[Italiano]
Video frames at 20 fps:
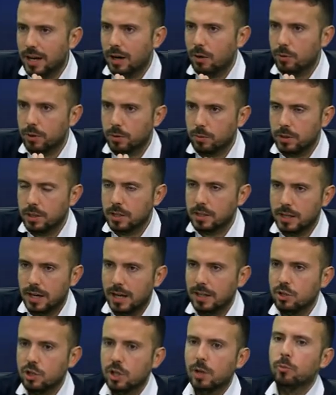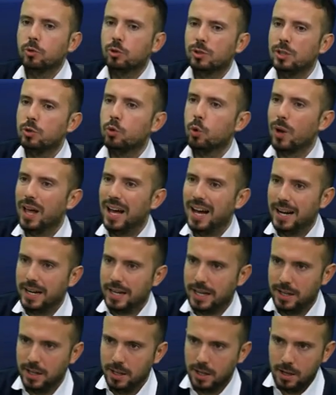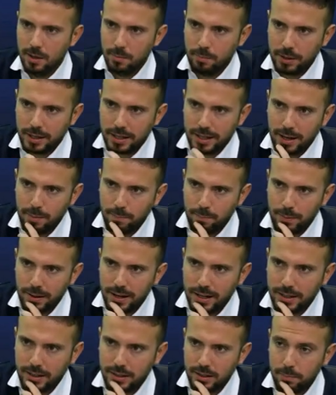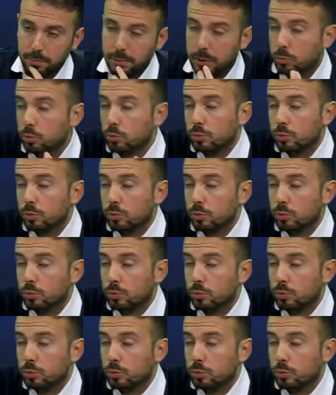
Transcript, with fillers: Tauri, quindi sarà diciamo titolare per gran parte, per